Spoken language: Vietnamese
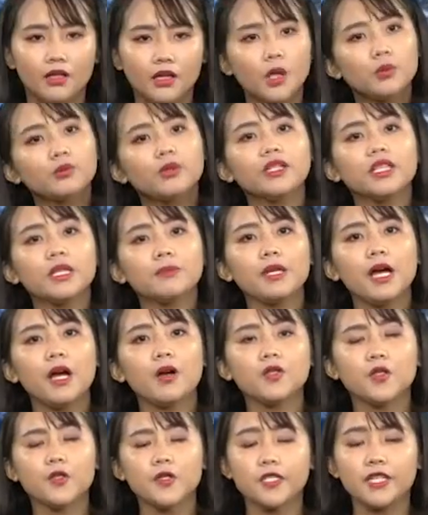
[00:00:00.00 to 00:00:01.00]
Thông tin tiếp theo
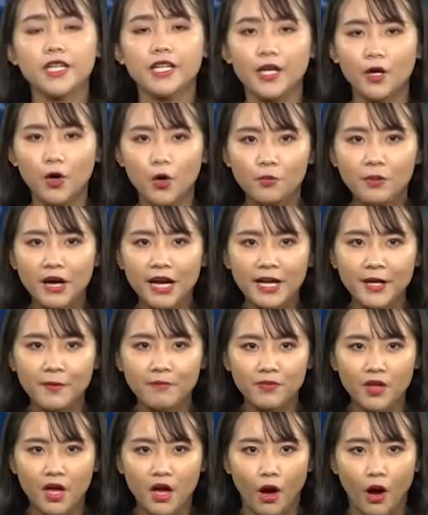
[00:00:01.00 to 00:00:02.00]
trong chương trình ngày hôm nay,
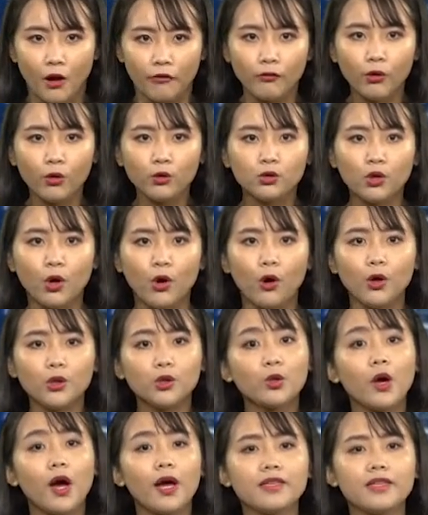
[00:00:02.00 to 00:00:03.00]
vụ tố
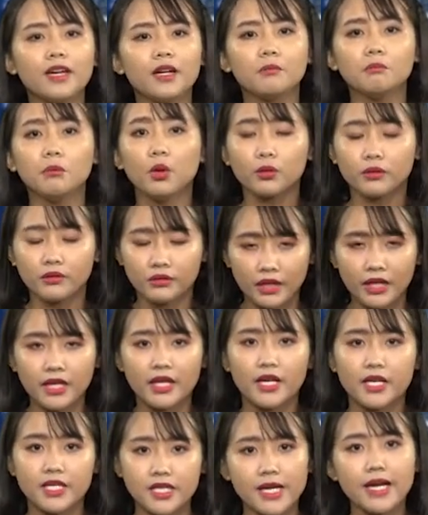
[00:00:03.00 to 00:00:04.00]
tòa nhận 1
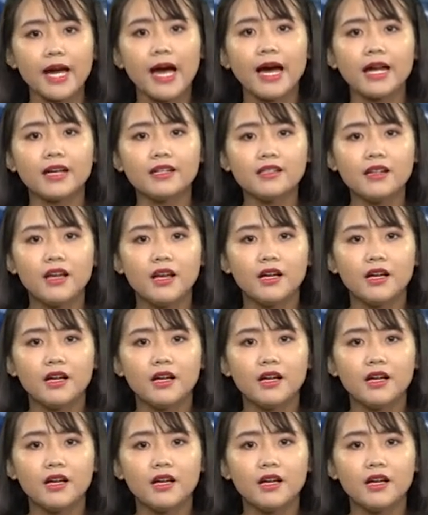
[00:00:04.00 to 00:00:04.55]
tỷ chạy án,